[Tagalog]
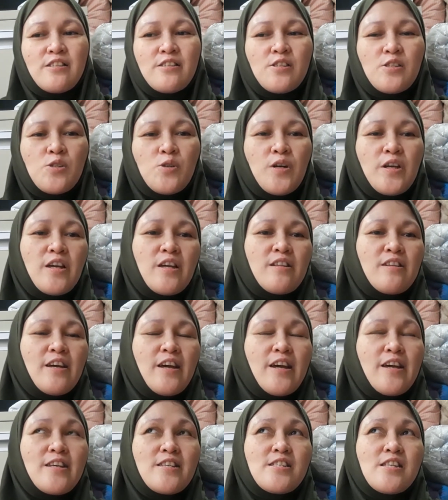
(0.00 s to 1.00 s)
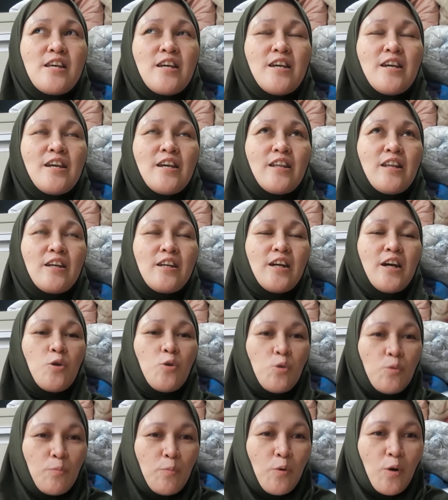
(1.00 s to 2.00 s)
So, ayan guys.
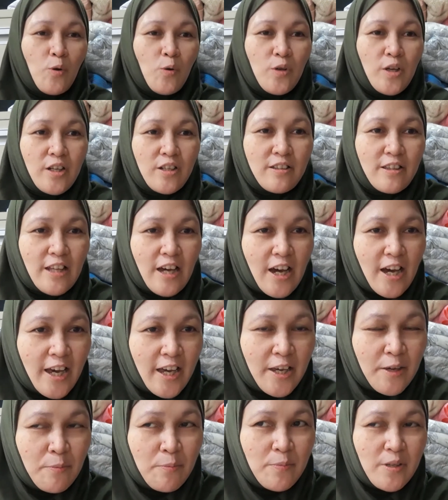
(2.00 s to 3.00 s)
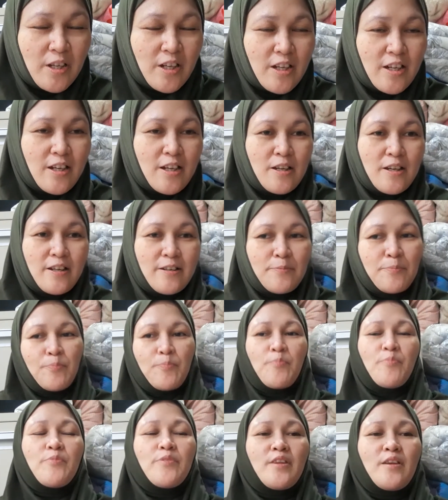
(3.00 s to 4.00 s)
Nagkaroon po ako ng time na
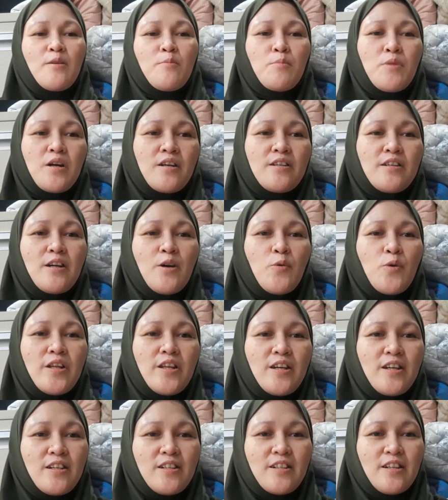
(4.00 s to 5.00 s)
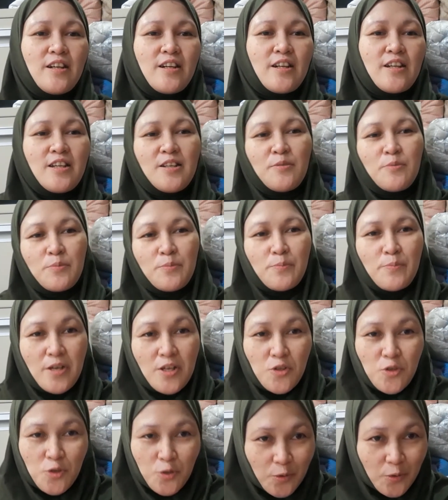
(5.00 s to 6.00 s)
maggawa ng aking
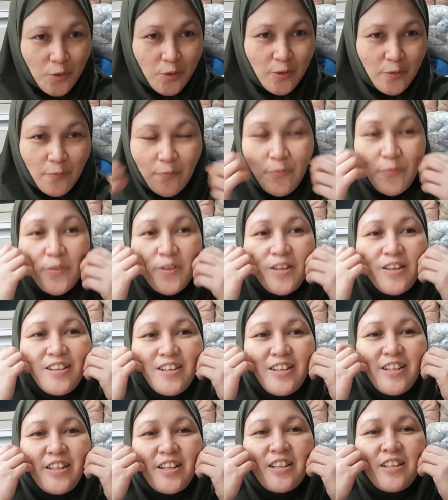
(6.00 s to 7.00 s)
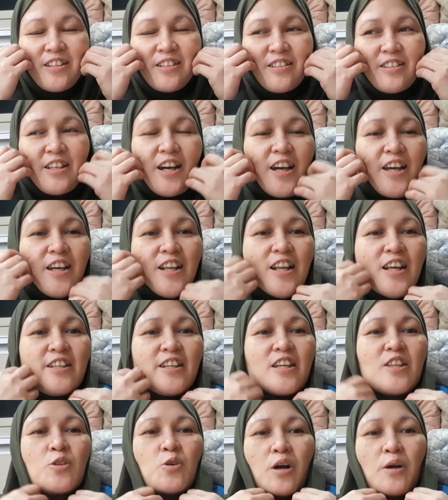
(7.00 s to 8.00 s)
video. Dahil
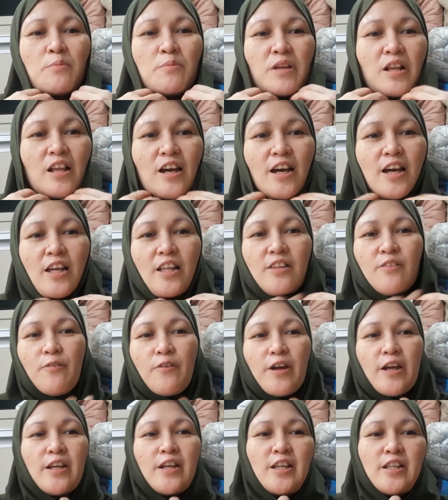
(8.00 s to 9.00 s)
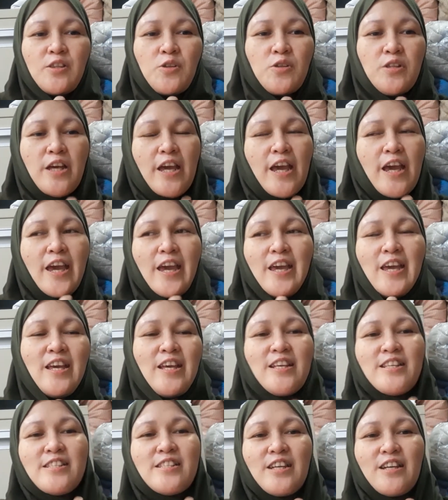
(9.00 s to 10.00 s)
andito kami lahat Friday today.
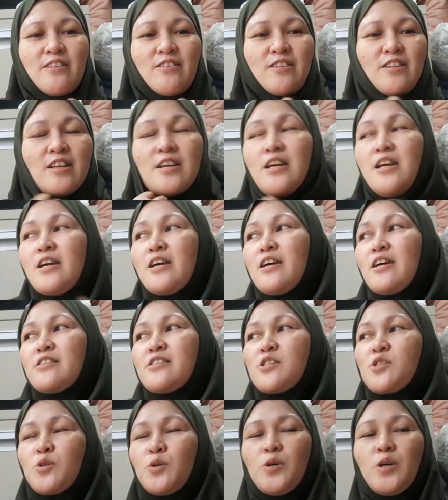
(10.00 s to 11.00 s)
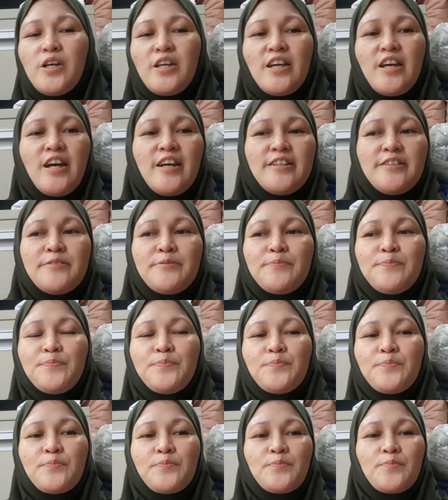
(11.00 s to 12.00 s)
Charot. So,
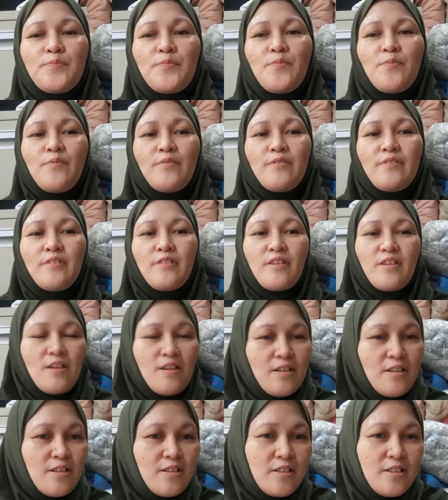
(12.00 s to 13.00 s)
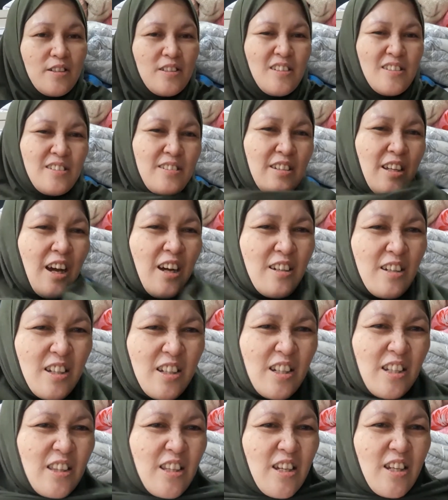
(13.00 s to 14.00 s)
ayan. Ang
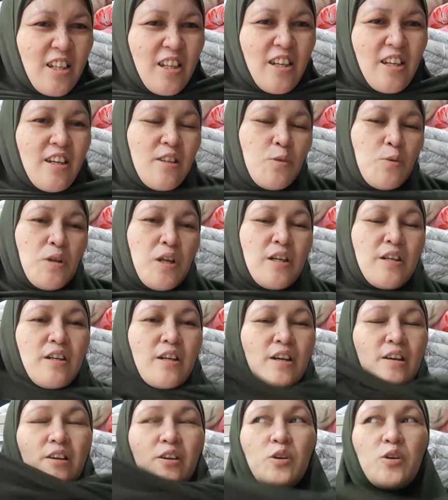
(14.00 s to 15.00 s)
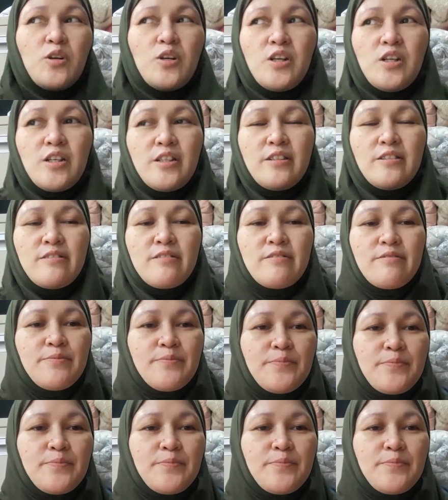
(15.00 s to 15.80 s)
init-init, walang aircon.